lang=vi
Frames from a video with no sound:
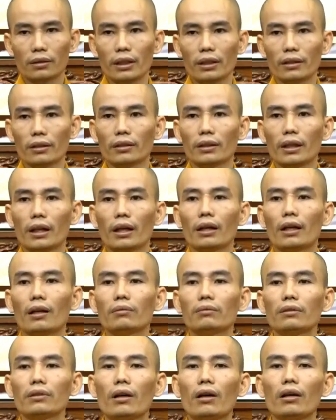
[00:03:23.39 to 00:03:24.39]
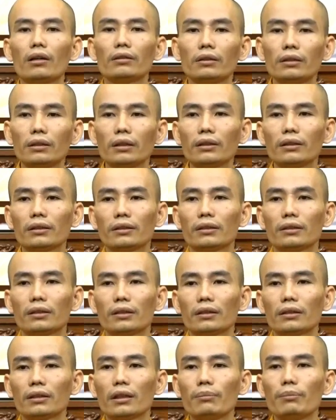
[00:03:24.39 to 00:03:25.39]
khi người ta không cho nữa
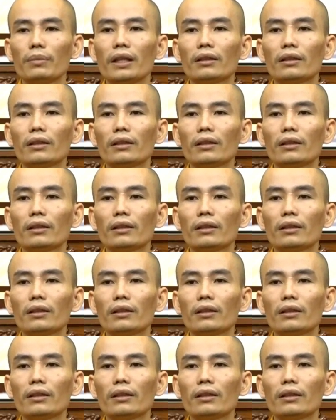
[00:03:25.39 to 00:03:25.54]
thì